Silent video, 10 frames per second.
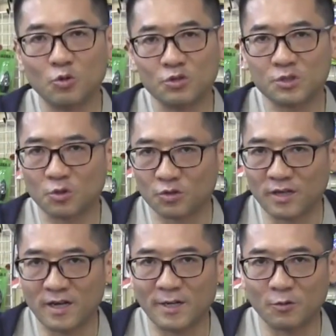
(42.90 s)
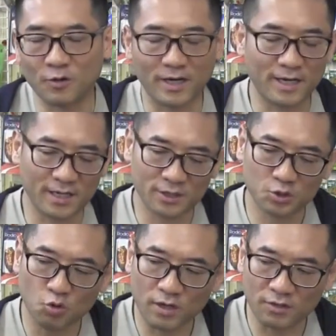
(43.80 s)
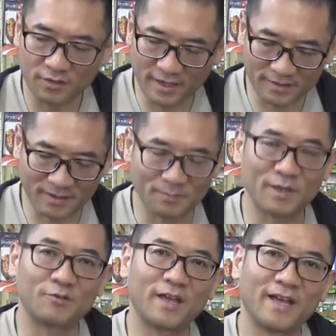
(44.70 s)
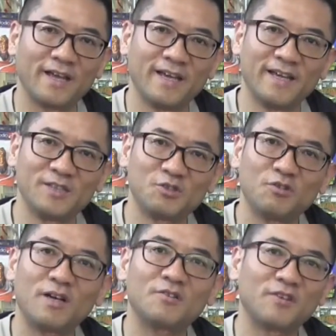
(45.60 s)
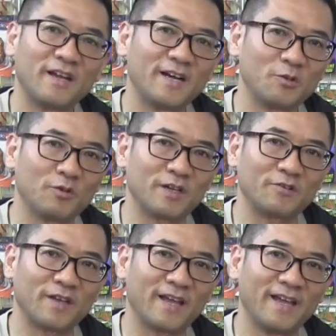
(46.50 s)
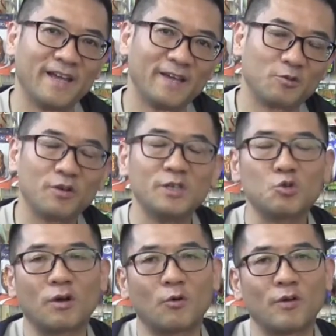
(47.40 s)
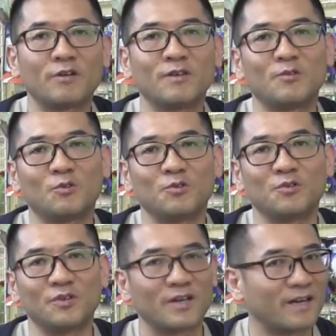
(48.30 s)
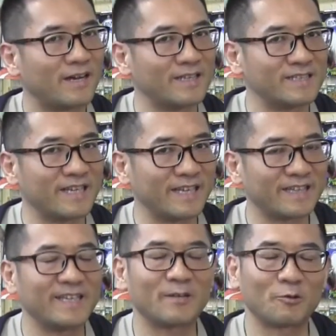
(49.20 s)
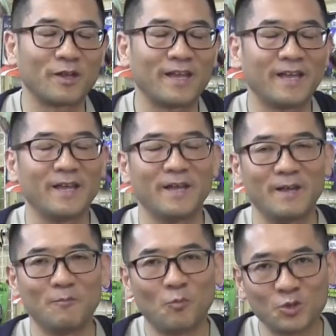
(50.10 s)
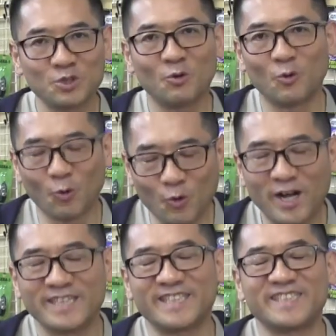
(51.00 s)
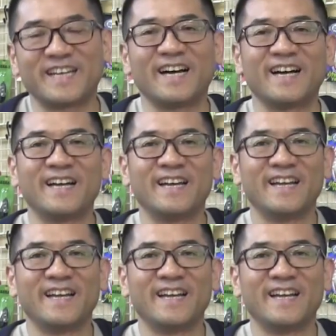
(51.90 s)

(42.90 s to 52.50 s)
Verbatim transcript: 当時の参加料が小学生がさんびゃくえん、中学生がよんひゃくえん、それ以上がごひゃくえんという感じでやっていたので、えもちろん大赤字でした。